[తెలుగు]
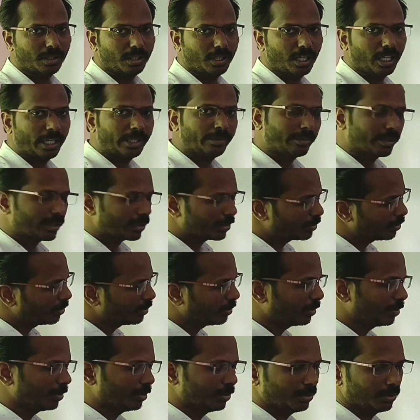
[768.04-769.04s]
అని మనకు
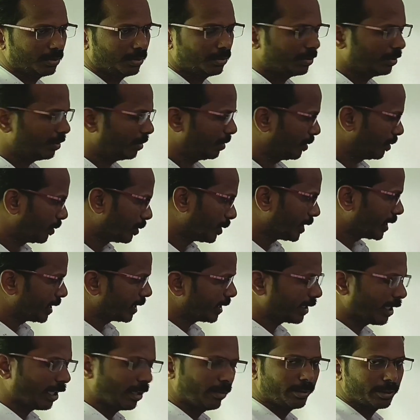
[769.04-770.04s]
ఉంది
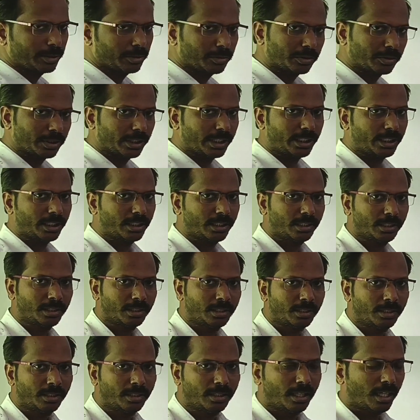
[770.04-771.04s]
సిలబస్ ఉంది
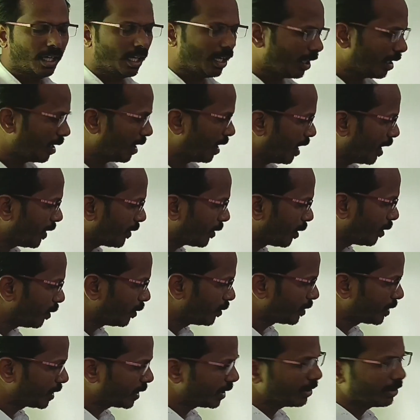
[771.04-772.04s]
అందులో
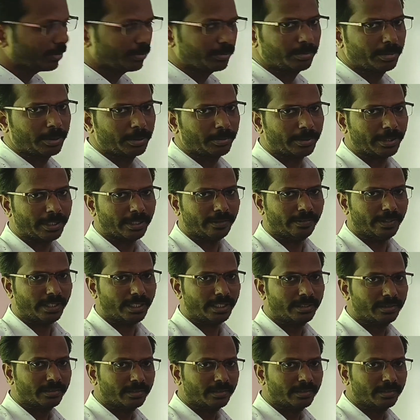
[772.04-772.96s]
నుంచి ప్రిపేర్ అవ్వాలి